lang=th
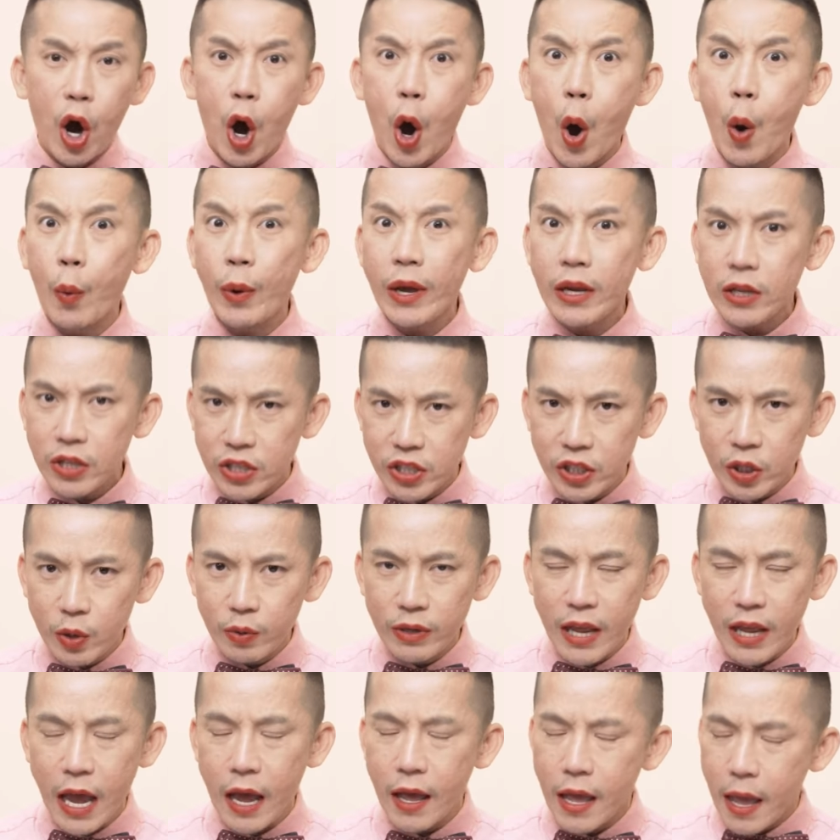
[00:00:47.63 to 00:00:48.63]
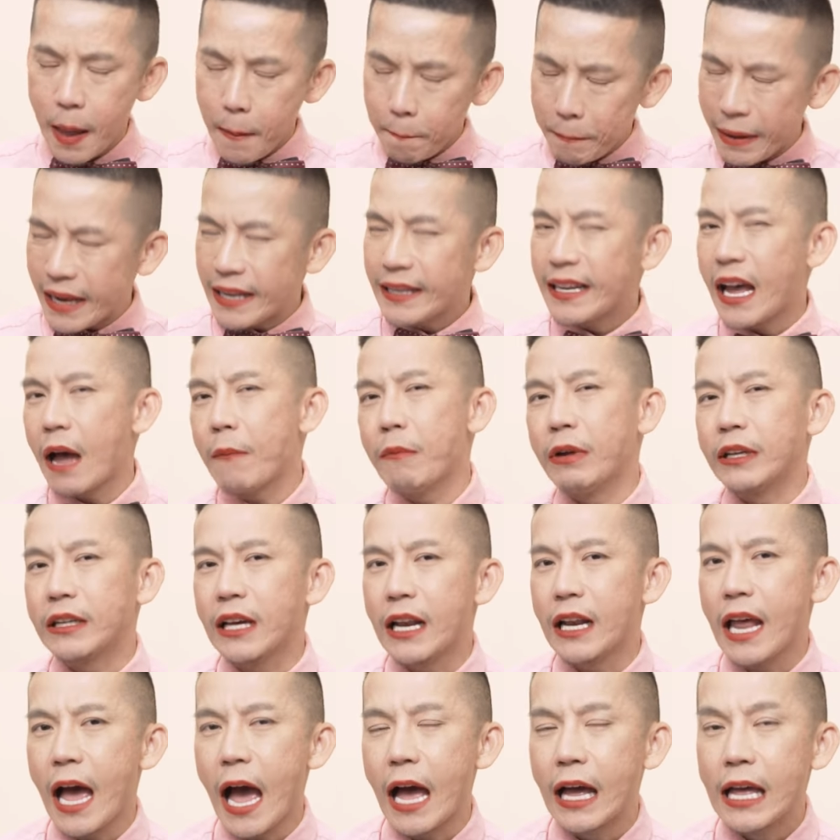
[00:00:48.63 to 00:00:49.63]
owing to เนี่ยเป็นคำเหมือน
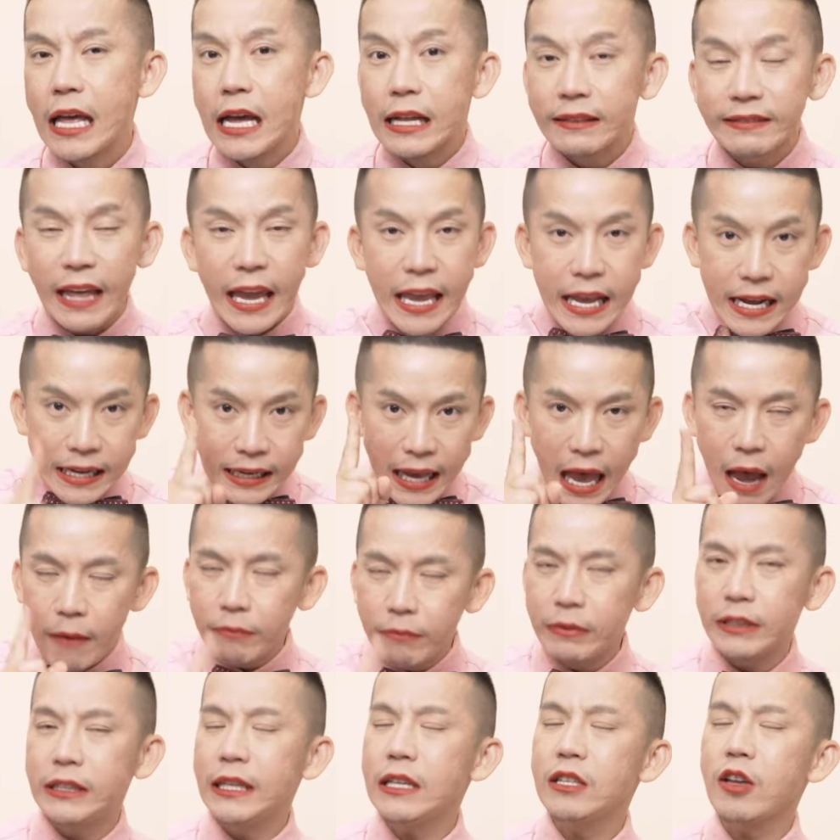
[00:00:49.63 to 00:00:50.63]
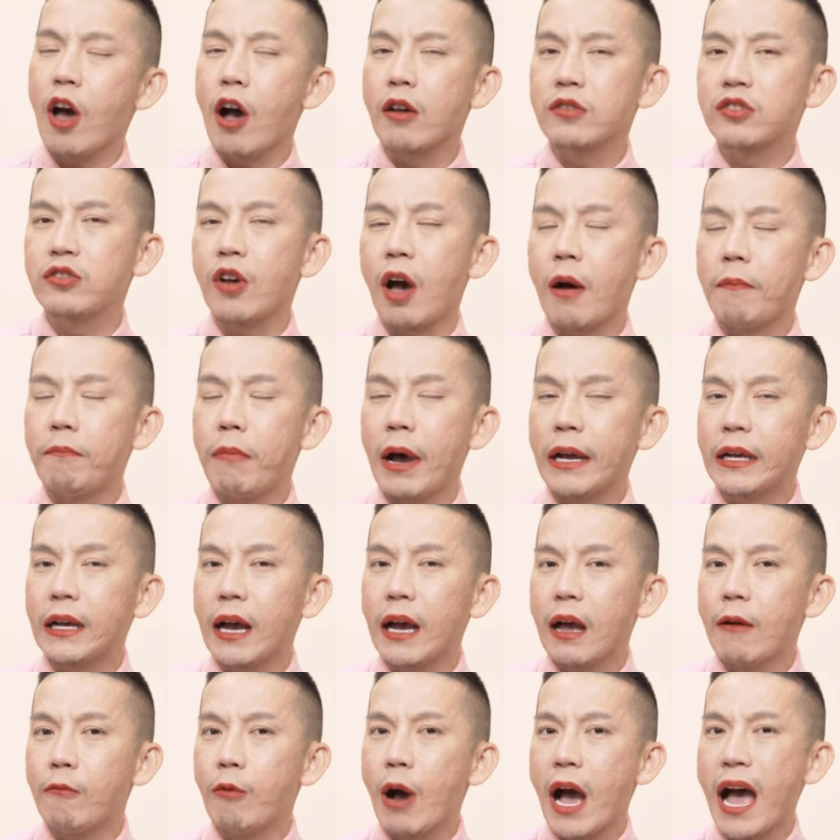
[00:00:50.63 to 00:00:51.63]
กันค่ะแต่อีกคำหนึ่งที่จะออกสอบบ่อยคื
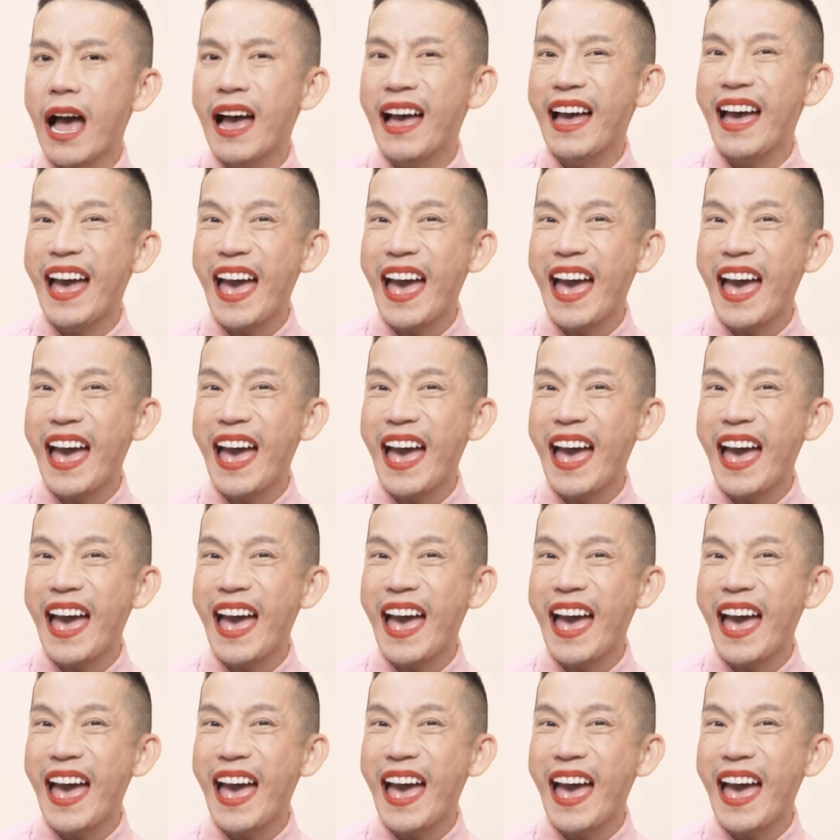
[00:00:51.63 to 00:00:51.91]
อคำว่า